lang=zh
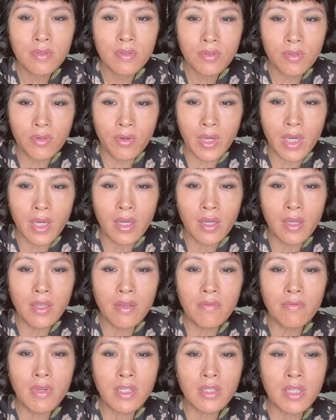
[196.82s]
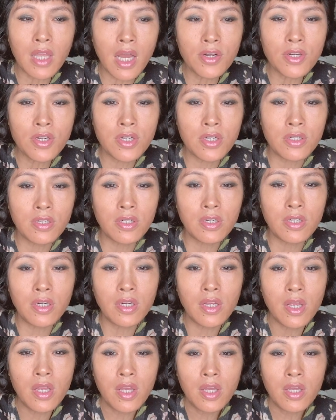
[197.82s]
对，因为当
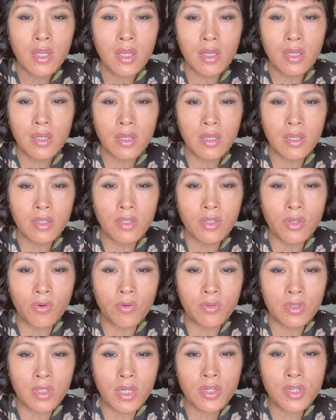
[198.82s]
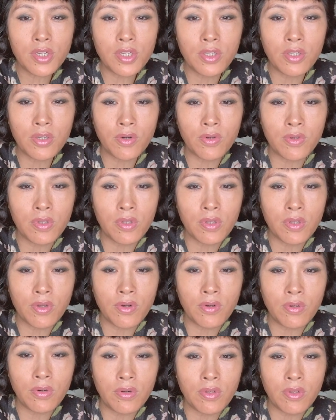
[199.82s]
时，呃，有的有
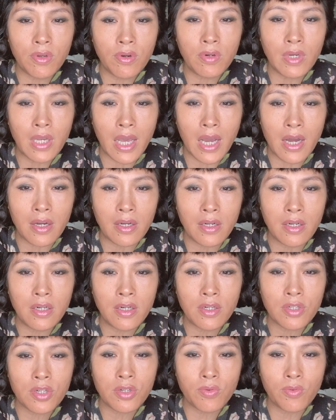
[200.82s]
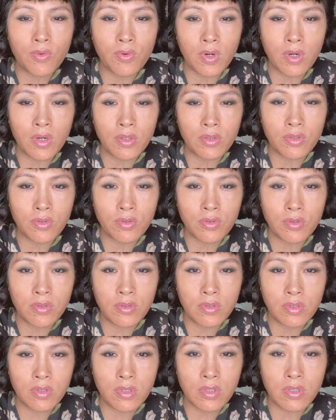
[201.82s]
有有两个是我就。
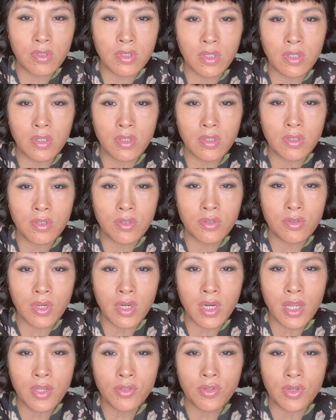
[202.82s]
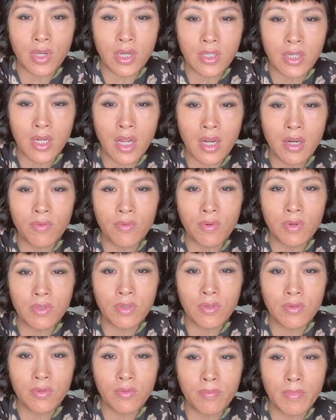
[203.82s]
自己虽然选上了，我
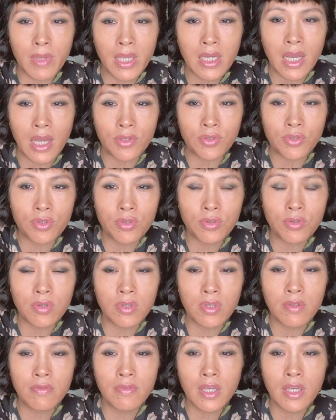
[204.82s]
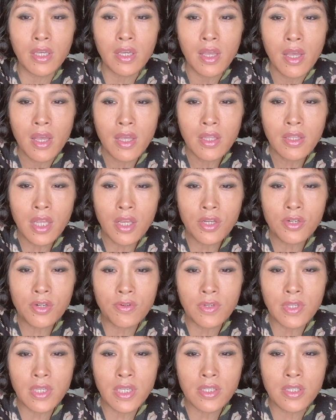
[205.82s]
就没敢去，因为那时
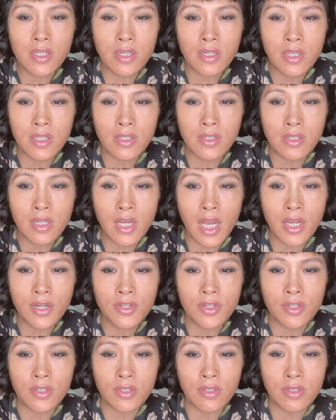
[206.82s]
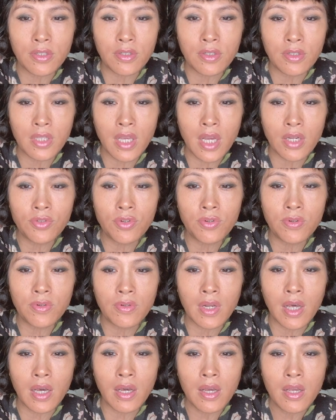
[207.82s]
候疫情已经开始严
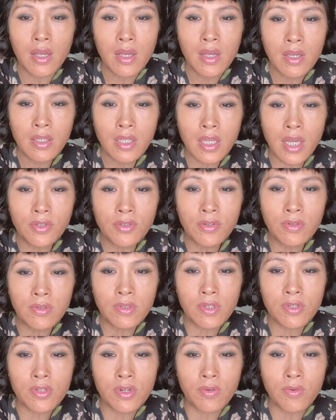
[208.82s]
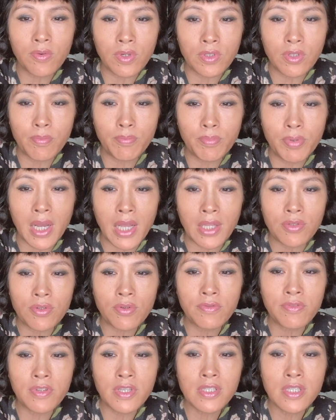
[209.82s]
重了。严重的时候，我就不敢
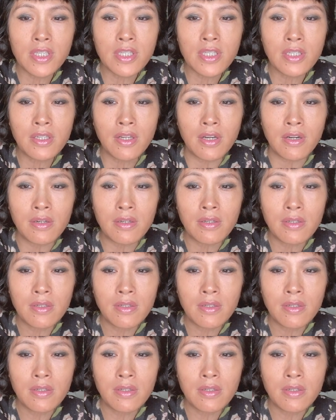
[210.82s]
坐飞机了。